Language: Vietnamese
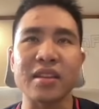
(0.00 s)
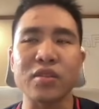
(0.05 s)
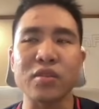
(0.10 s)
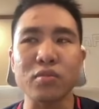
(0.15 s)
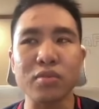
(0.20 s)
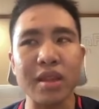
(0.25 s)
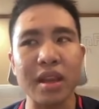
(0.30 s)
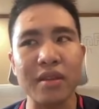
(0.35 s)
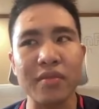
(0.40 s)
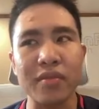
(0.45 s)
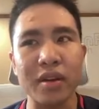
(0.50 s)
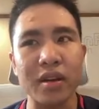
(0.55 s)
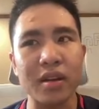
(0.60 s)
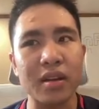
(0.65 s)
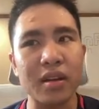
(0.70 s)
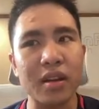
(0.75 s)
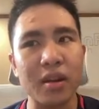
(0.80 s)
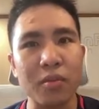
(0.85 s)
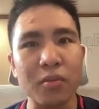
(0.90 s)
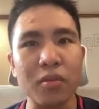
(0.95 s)
chúng ta vẫn
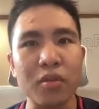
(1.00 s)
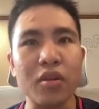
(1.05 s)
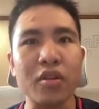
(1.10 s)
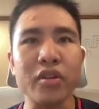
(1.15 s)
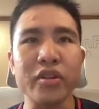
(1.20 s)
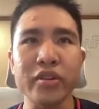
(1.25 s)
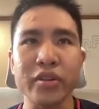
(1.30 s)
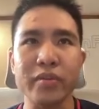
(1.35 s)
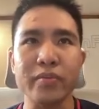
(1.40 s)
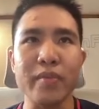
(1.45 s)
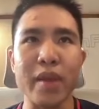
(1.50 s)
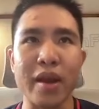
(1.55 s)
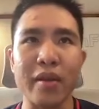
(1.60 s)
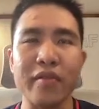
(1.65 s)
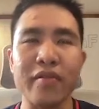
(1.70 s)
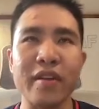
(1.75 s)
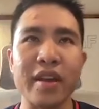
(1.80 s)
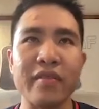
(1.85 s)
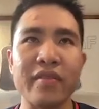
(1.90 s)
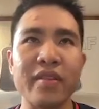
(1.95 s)
không có được bảo
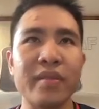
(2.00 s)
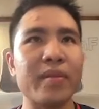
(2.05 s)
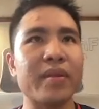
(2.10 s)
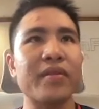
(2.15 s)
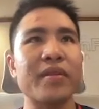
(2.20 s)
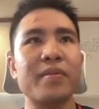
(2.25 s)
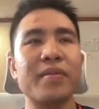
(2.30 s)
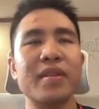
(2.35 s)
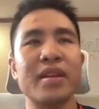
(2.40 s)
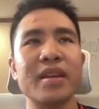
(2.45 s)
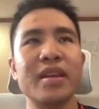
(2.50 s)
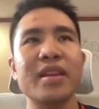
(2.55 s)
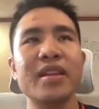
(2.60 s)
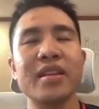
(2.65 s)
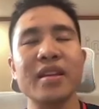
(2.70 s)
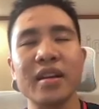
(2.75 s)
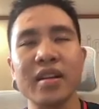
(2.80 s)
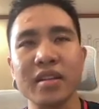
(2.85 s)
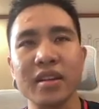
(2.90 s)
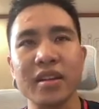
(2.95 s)
vệ về mặt pháp lý
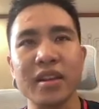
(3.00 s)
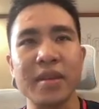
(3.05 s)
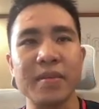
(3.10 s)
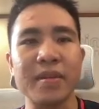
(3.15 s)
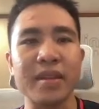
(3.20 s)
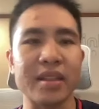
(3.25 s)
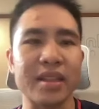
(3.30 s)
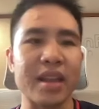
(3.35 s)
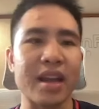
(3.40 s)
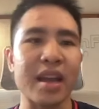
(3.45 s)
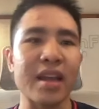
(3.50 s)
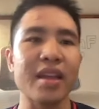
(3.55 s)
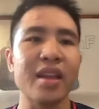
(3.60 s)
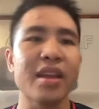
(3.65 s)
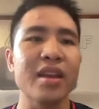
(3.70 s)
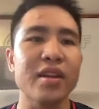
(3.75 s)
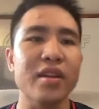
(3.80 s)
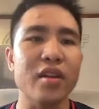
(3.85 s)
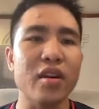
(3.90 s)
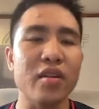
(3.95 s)
ở thời điểm hiện tại
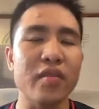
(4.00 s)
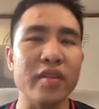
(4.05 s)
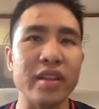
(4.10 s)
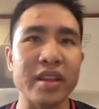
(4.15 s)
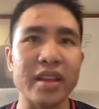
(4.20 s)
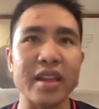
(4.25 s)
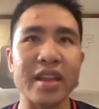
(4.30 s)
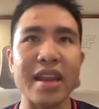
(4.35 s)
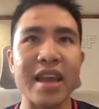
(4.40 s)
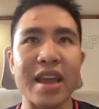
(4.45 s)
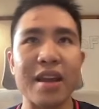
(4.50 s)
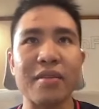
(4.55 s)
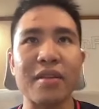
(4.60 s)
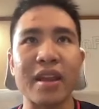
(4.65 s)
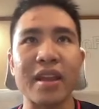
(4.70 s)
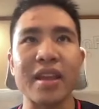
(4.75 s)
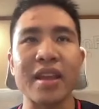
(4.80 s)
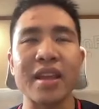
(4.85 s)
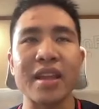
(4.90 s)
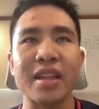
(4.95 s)
đối với những cái DAO
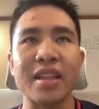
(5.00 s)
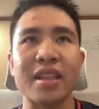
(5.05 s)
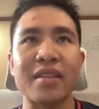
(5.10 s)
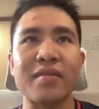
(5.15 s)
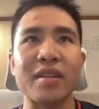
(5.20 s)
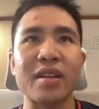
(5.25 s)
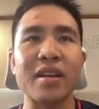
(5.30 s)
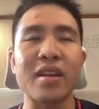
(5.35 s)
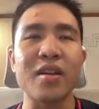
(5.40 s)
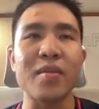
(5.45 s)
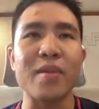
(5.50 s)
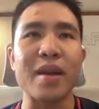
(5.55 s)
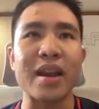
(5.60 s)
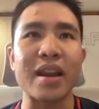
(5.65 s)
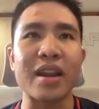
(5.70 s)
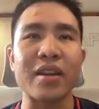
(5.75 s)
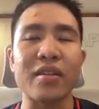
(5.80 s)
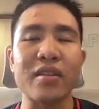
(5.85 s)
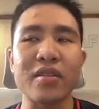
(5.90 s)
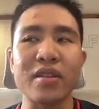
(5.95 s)
này tại vì cơ
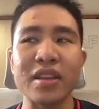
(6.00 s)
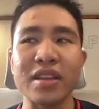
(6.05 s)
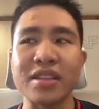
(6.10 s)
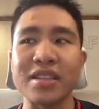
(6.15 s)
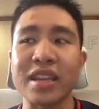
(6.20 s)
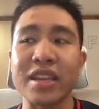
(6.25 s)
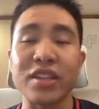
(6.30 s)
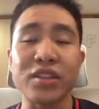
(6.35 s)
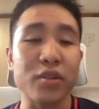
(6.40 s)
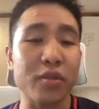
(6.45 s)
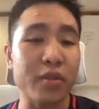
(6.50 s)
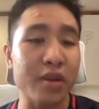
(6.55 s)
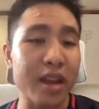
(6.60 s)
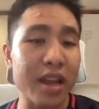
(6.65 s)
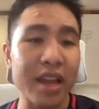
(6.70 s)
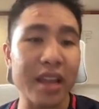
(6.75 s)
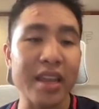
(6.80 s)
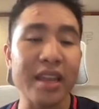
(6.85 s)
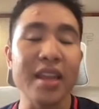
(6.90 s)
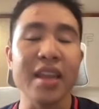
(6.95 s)
bản là nó
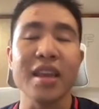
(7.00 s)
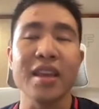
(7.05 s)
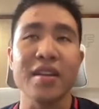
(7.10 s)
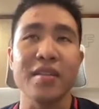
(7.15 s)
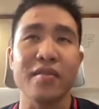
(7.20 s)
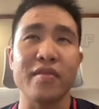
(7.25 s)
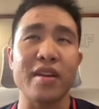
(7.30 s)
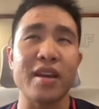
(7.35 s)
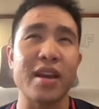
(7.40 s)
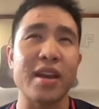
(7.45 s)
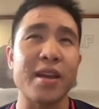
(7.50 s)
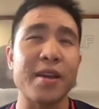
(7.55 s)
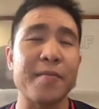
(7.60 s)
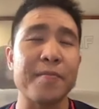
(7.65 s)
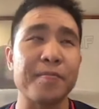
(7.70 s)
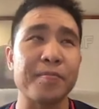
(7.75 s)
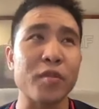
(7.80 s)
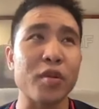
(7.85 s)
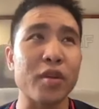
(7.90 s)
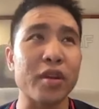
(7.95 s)
decentralized và
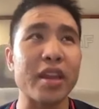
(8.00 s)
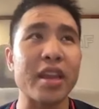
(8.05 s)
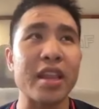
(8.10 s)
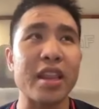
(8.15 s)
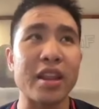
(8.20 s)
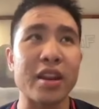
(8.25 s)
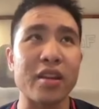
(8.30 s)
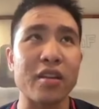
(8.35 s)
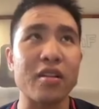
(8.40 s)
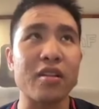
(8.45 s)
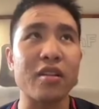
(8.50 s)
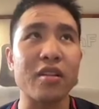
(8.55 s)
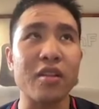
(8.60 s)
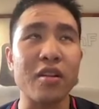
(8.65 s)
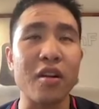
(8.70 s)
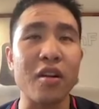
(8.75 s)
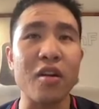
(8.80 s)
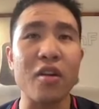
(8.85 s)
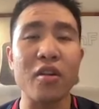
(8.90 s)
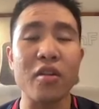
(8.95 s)
đôi khi là nó
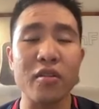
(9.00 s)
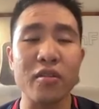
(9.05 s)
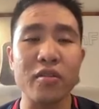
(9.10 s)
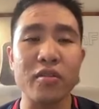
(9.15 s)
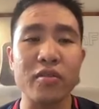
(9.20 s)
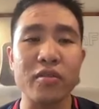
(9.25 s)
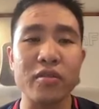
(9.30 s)
khó